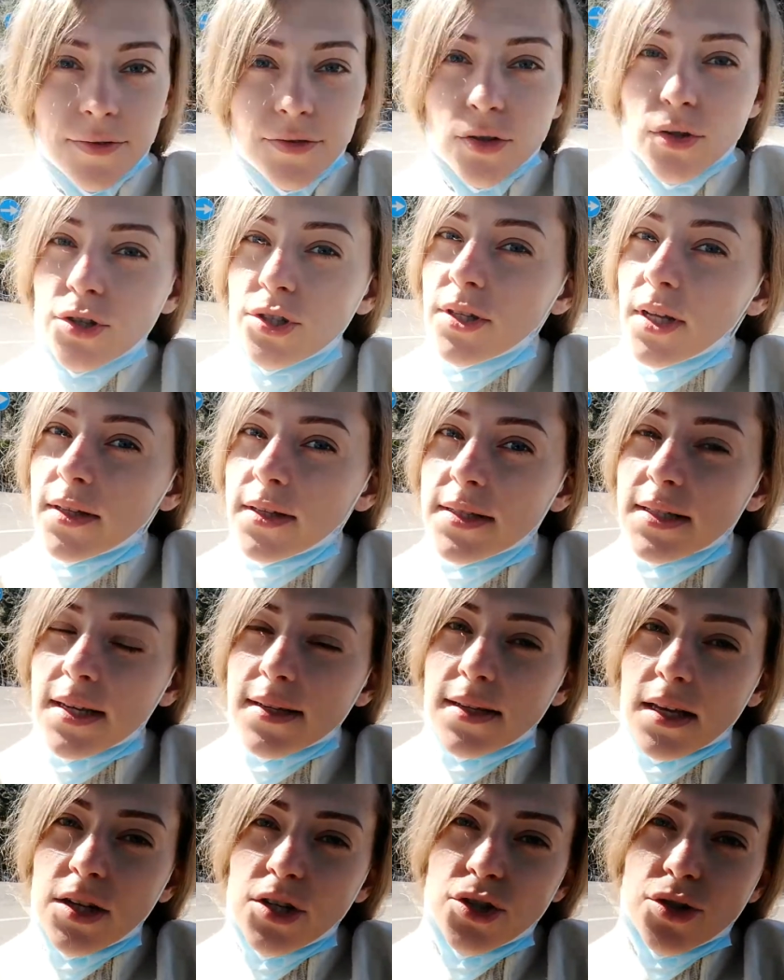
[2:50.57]
Все же надо
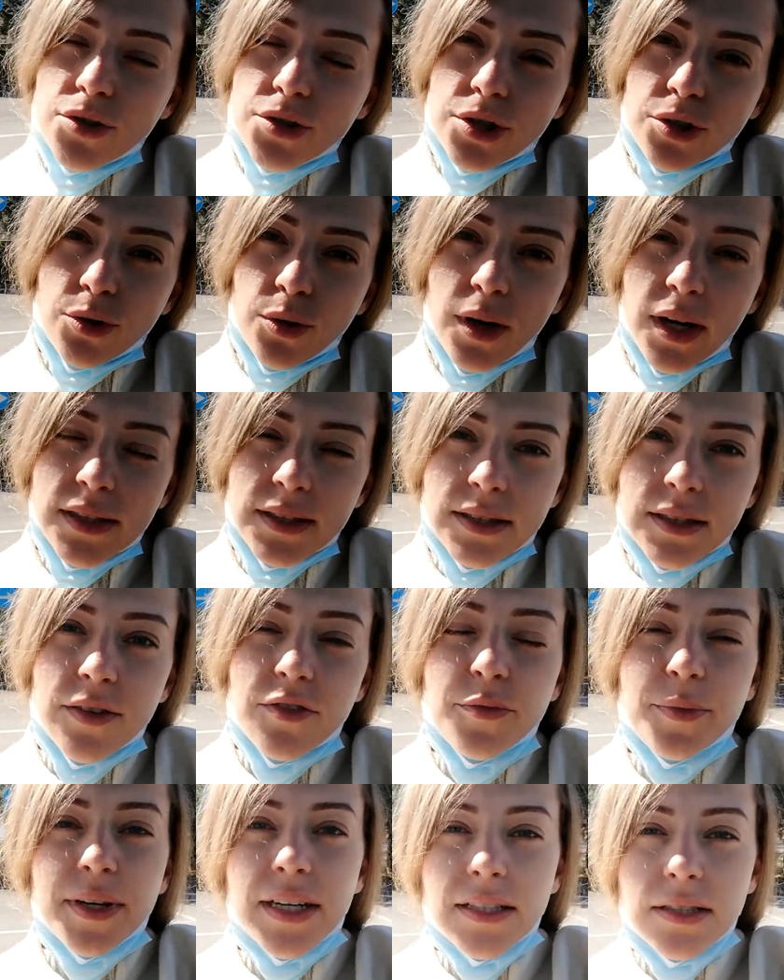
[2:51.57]
сказать, что ситуация
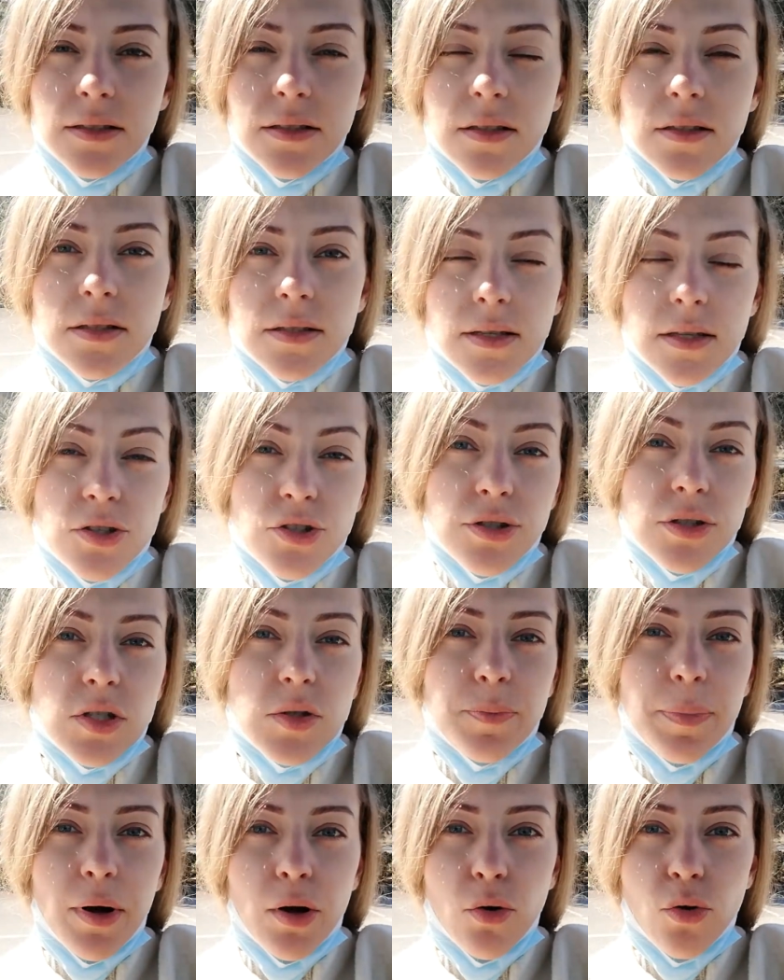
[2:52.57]
в магазине достаточно
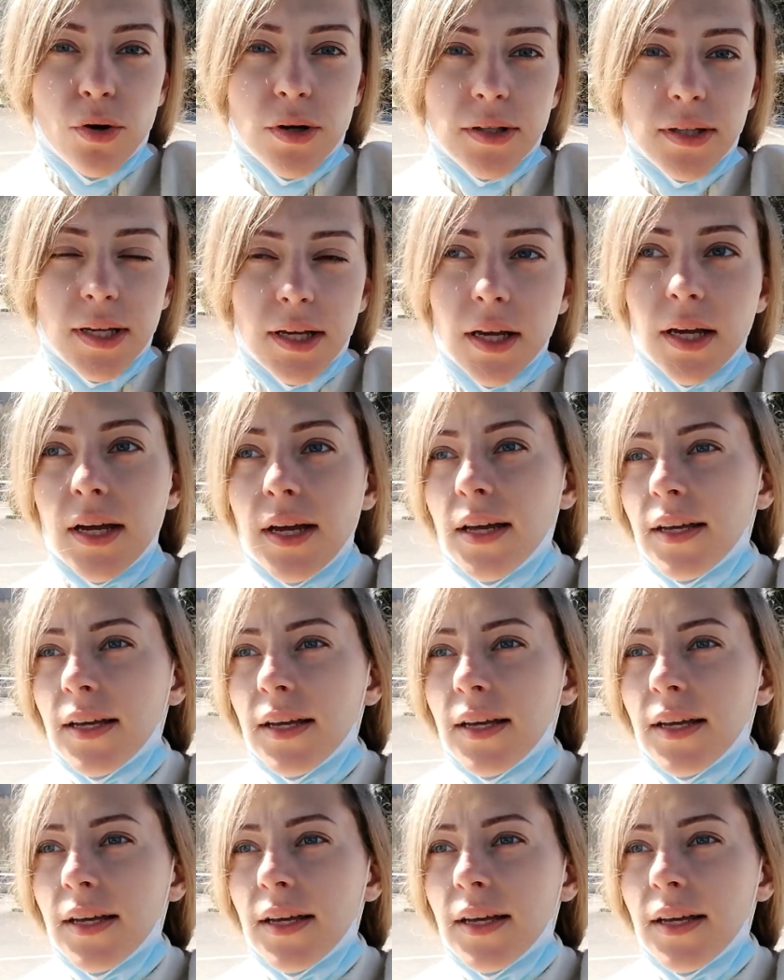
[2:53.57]
спокойная.